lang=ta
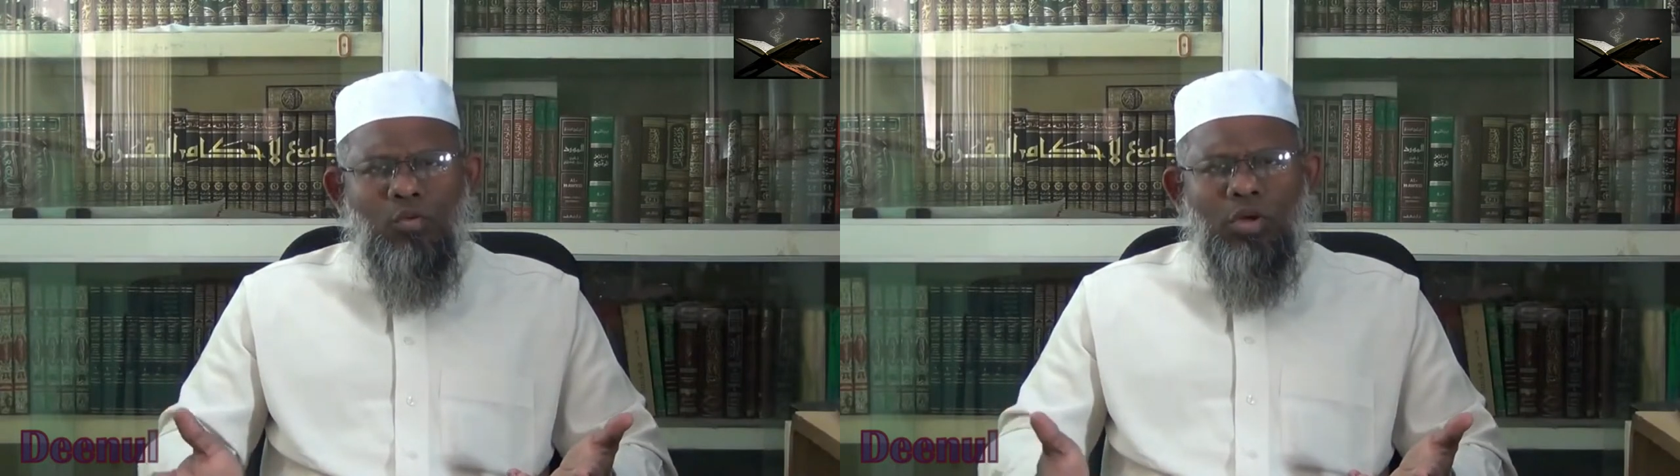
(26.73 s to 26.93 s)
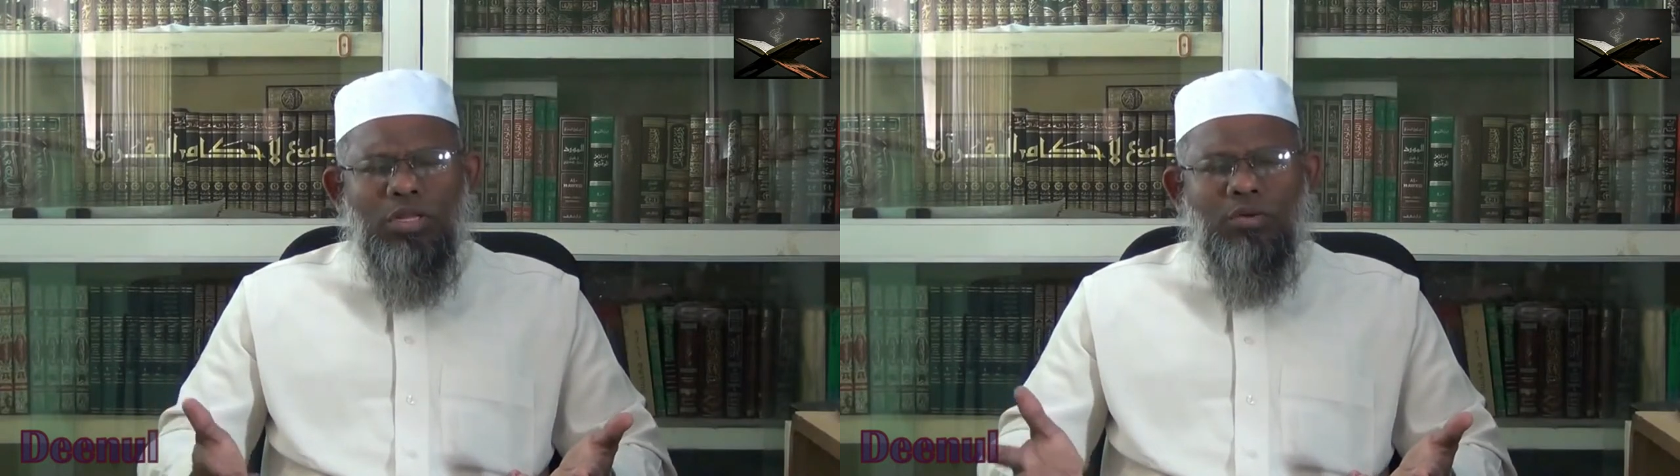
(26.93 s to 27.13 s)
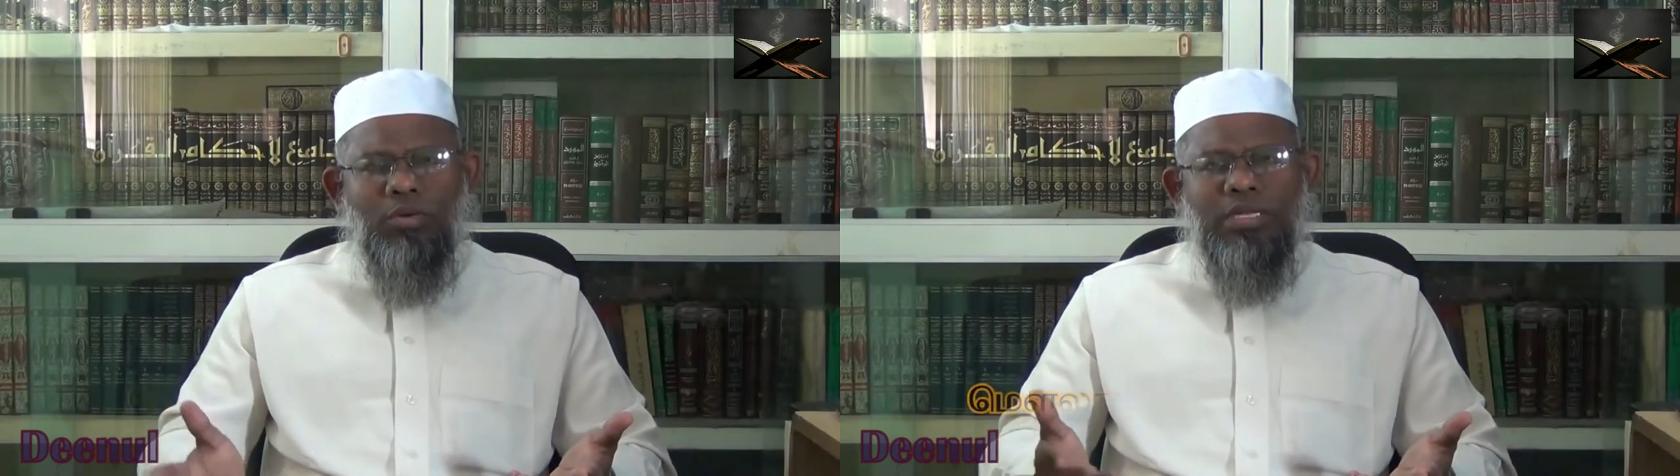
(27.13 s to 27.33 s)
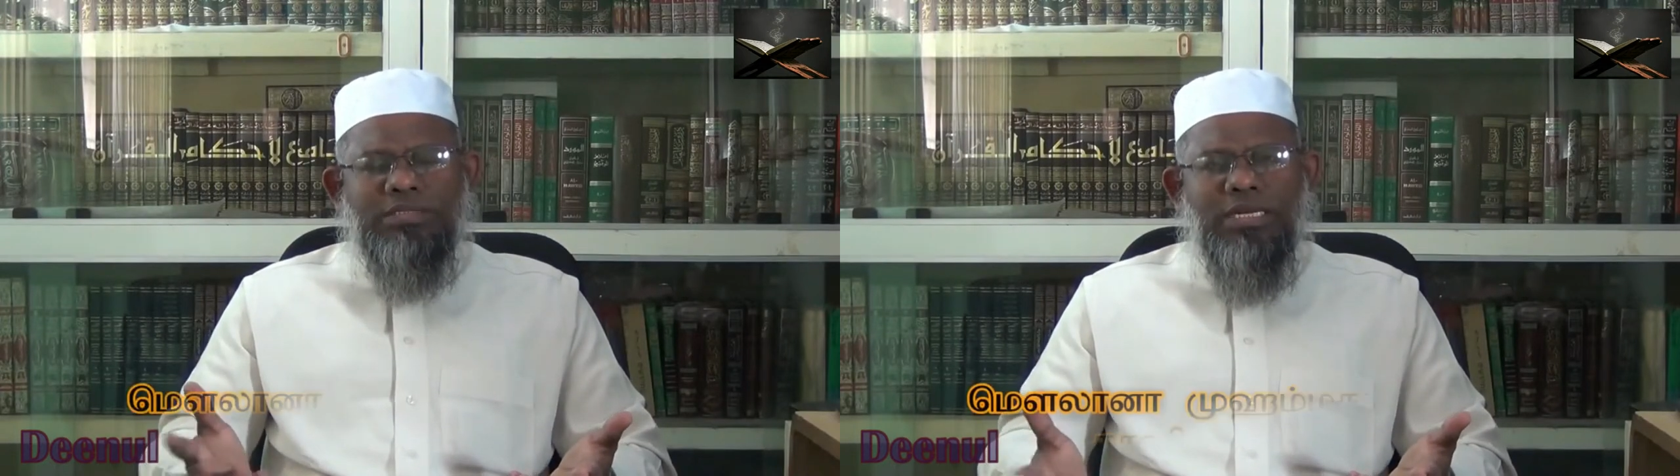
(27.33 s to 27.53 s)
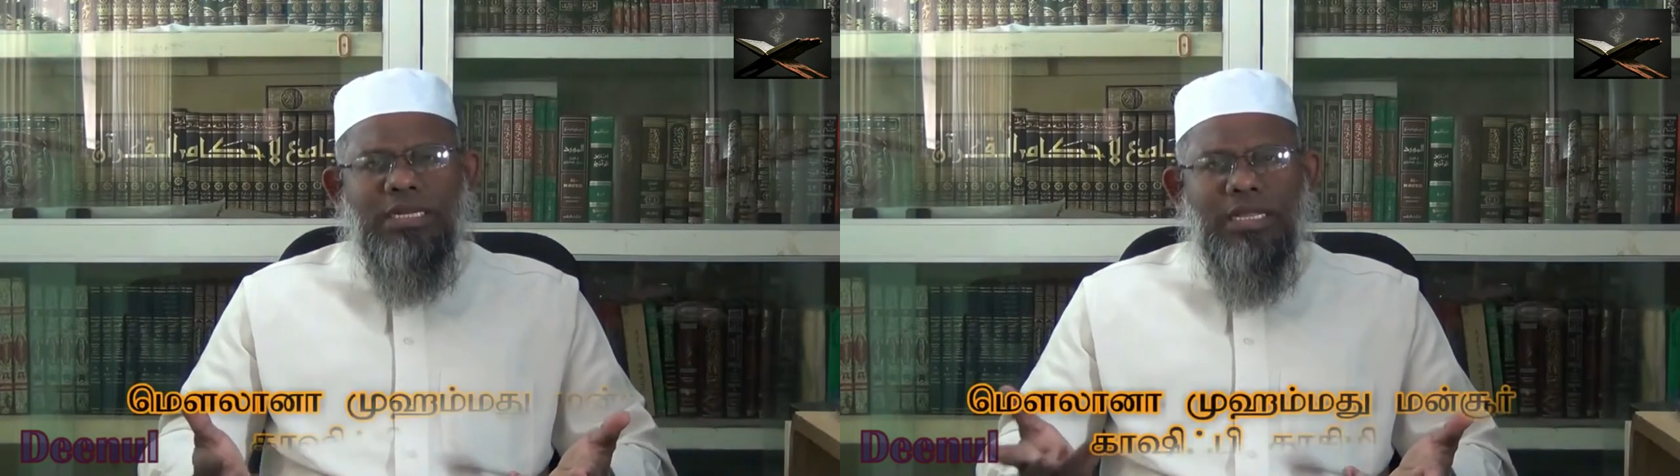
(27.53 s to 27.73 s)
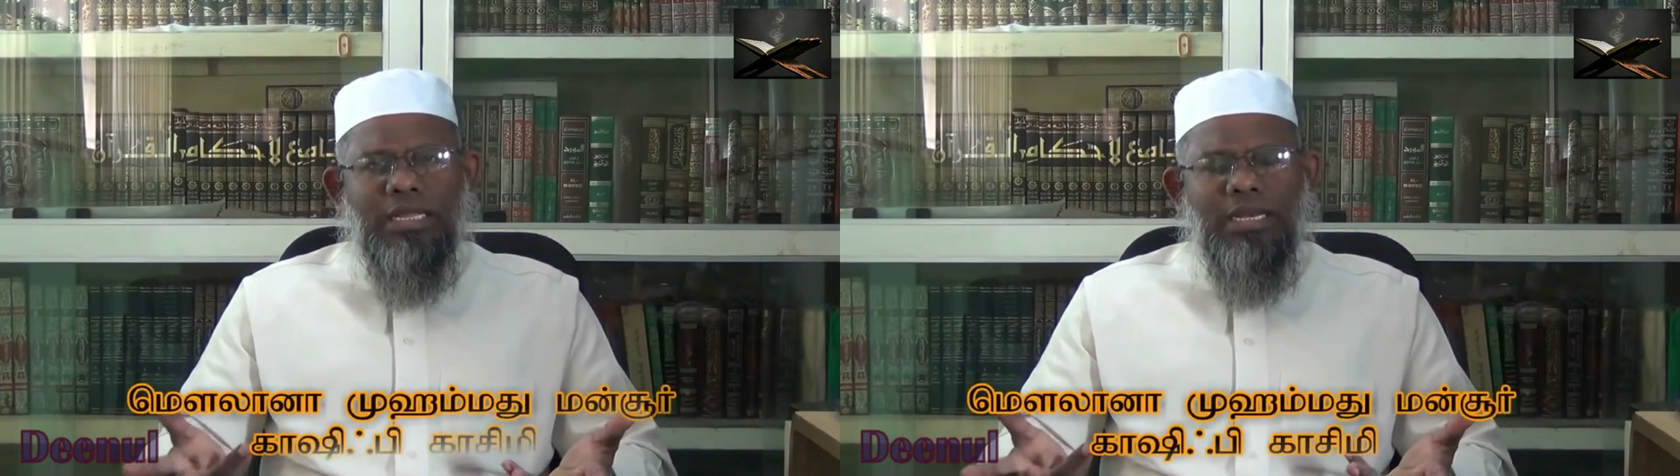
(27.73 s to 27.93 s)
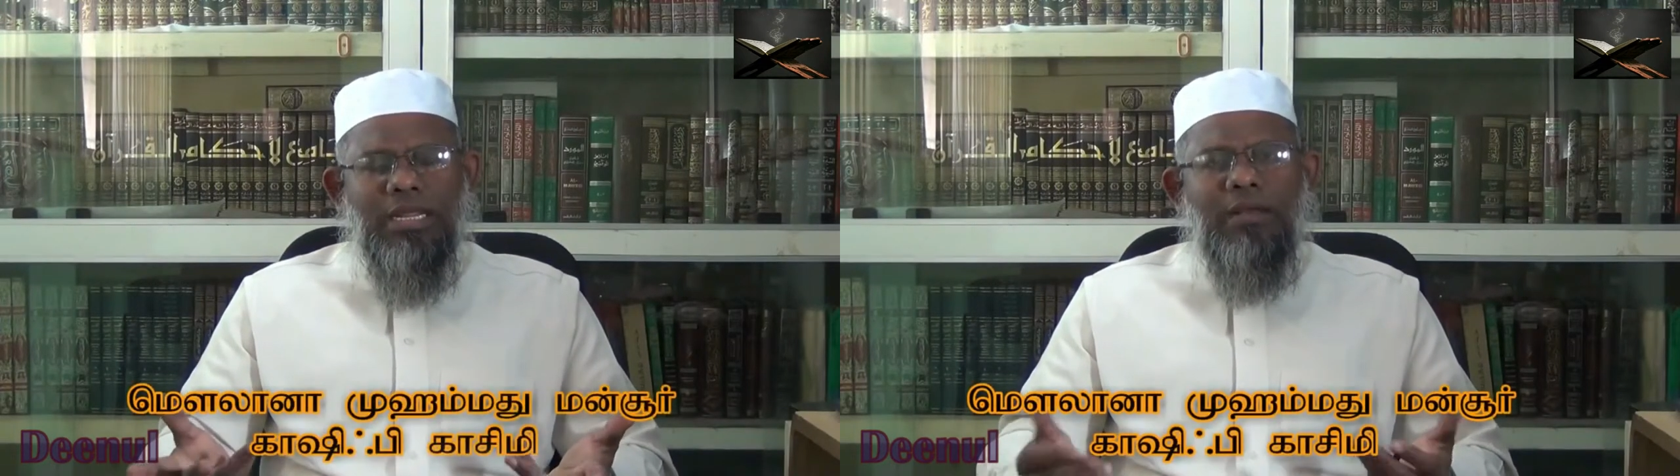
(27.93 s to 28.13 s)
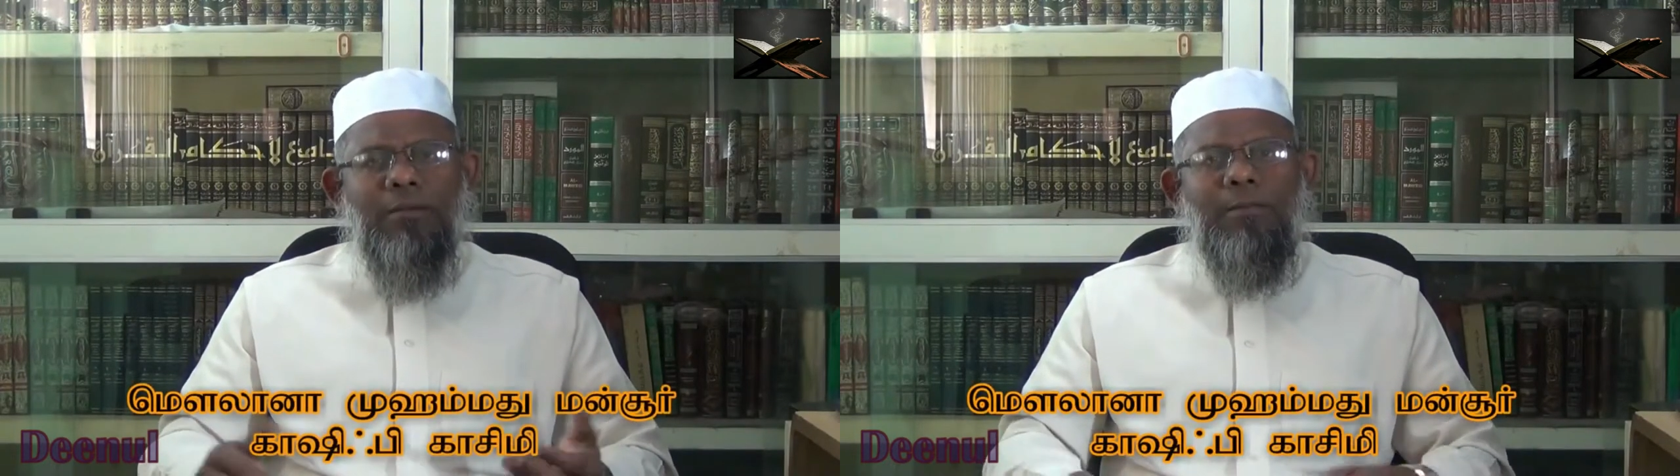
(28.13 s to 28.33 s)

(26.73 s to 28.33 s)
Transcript: ஓதிக்கொண்டே சென்றிருக்கின்றேன்